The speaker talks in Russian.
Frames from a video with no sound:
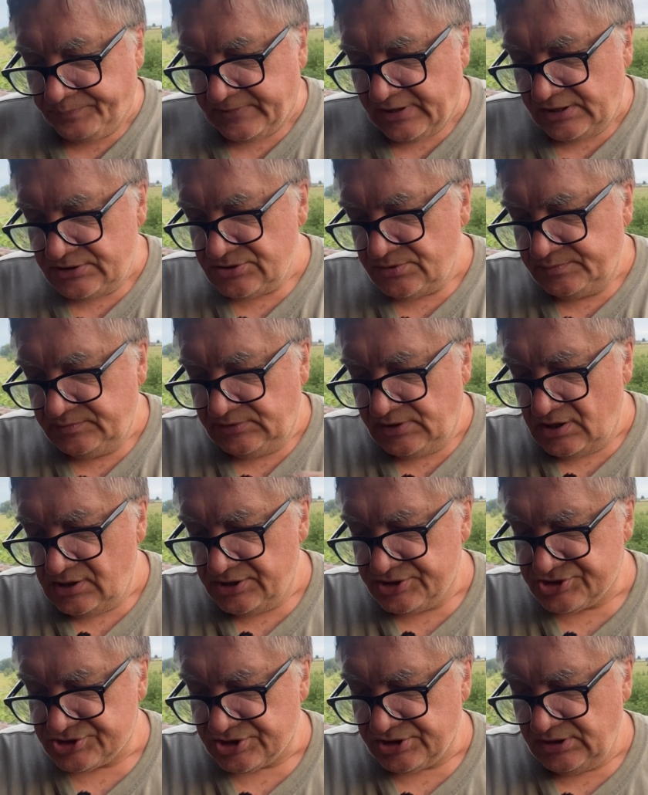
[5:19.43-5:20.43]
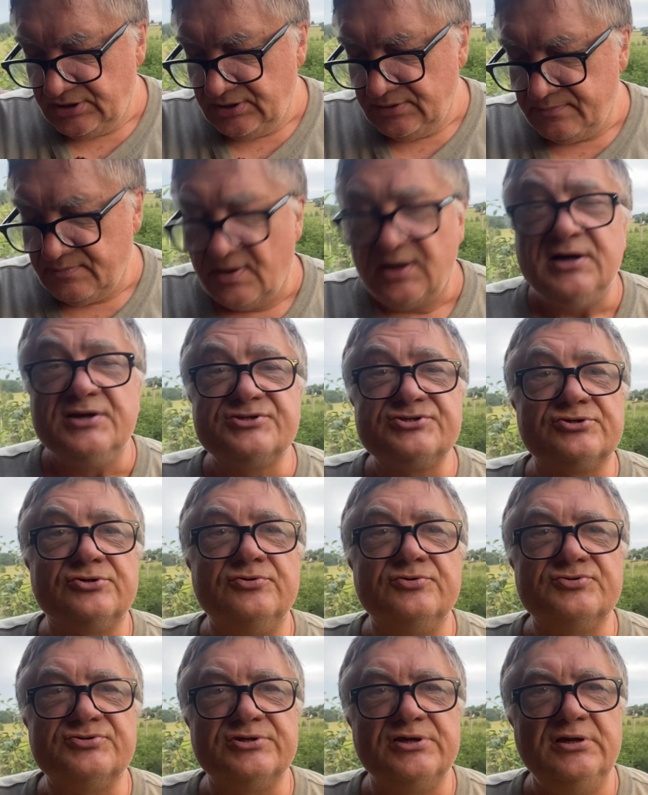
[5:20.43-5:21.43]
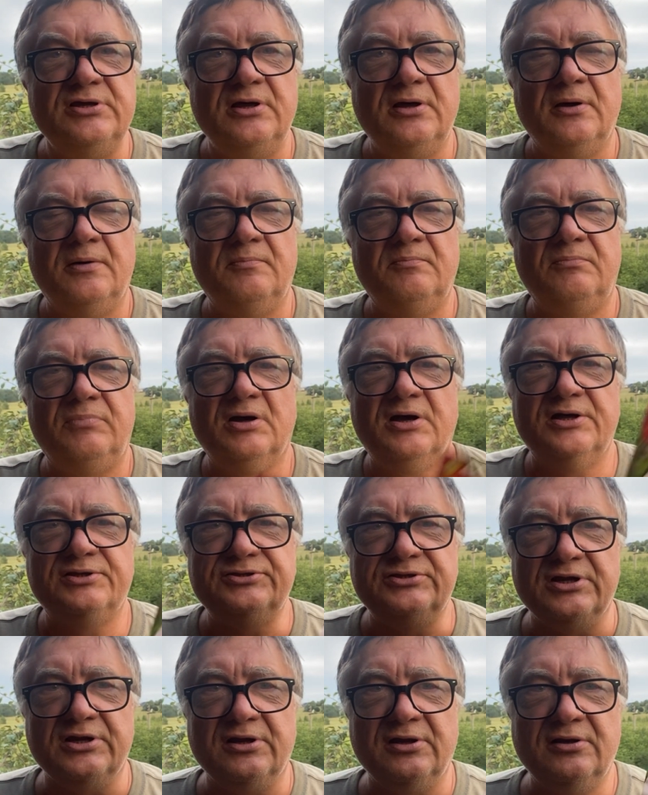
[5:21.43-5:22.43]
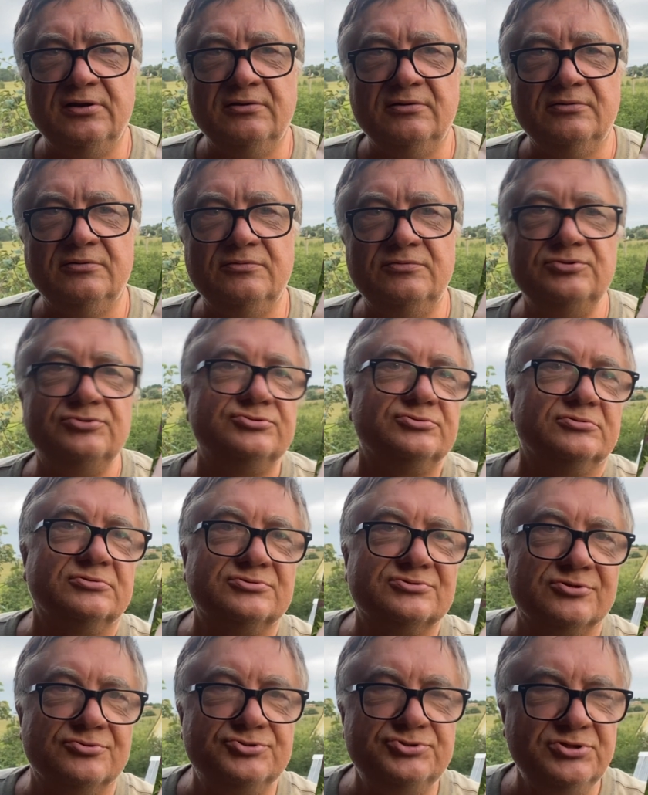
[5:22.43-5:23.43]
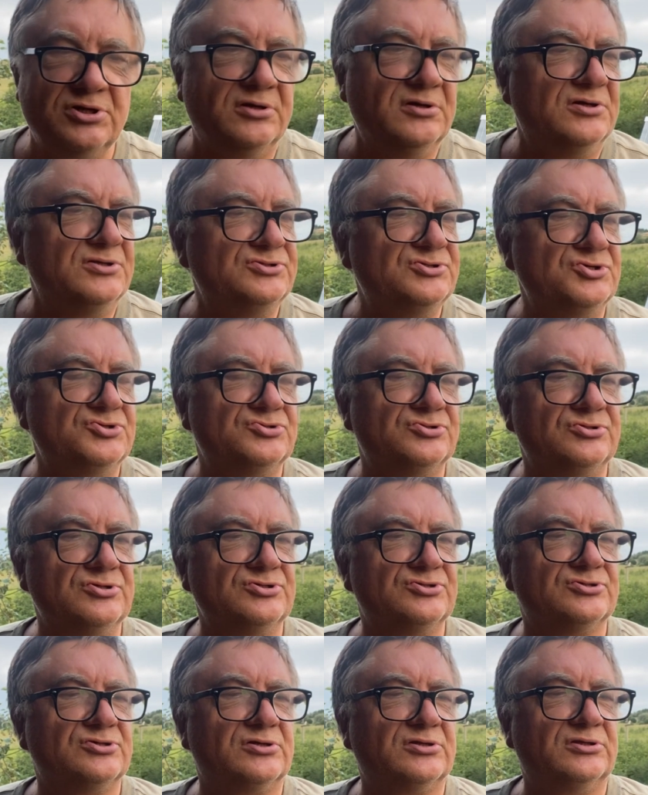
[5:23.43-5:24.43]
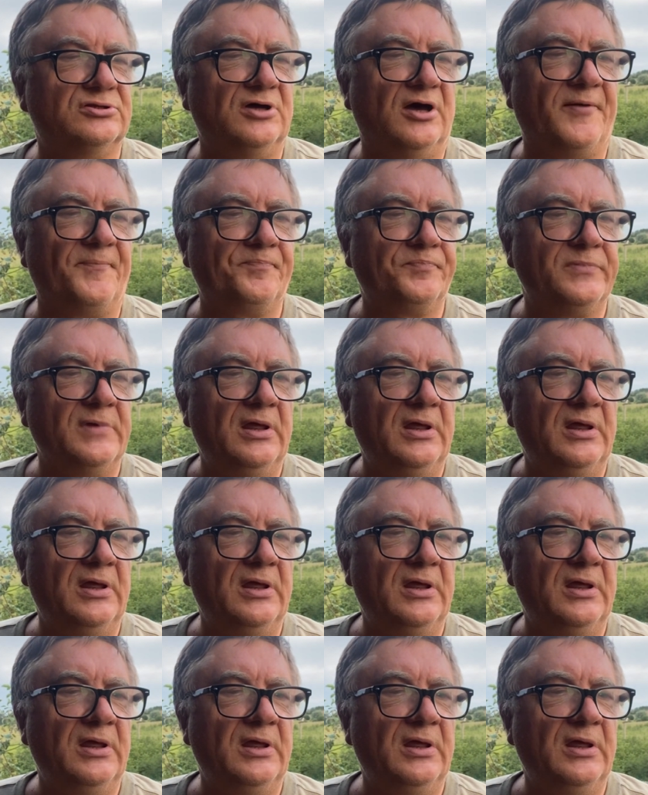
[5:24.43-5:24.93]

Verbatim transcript: Идем дальше. Московский богатырь. Видите, исключительно отечественные сорта.